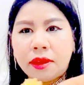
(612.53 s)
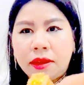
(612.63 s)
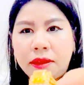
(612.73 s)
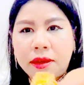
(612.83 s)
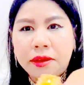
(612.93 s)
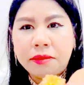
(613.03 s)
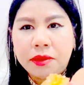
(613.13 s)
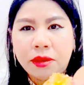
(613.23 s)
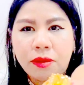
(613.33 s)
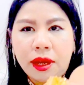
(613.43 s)
อันนี้ก็จะ
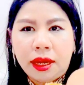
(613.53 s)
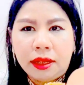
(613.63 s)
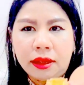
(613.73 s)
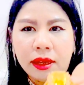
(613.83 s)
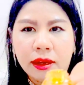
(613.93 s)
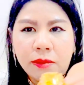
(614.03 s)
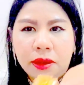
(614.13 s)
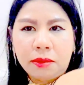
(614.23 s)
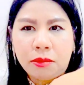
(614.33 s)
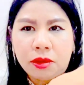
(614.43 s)
เป็นแหวนนะคะ เป็
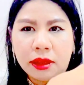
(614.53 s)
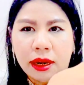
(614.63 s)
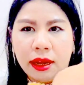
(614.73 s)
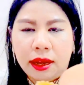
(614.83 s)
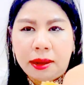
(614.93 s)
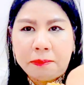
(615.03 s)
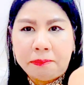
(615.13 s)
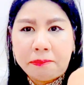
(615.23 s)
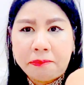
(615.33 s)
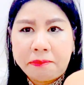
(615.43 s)
นบุตร
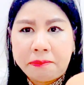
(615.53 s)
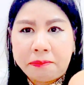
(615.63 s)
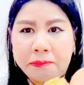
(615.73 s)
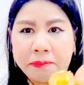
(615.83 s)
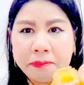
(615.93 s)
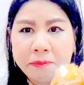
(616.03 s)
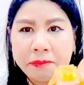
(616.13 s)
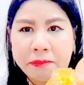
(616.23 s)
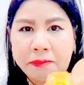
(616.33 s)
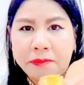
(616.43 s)

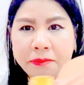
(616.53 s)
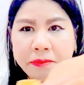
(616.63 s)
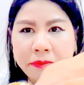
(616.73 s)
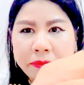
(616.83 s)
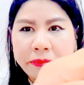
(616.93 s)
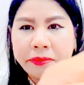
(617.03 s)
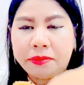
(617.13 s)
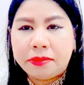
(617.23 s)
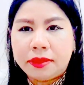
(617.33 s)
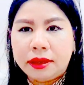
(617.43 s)

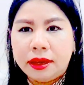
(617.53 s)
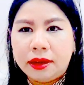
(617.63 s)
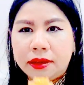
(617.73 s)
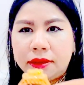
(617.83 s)
คำนะคะ